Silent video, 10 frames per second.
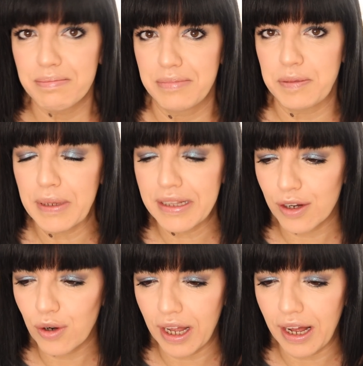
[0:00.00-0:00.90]

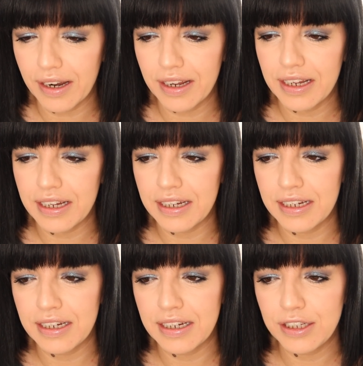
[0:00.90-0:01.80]

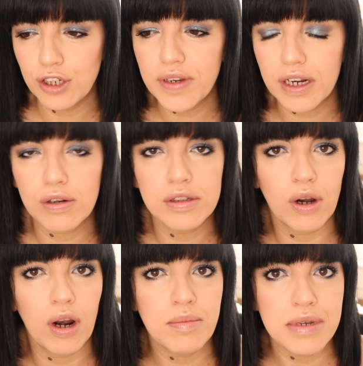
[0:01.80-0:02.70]
spettacolare. Eh, io vi racconterò la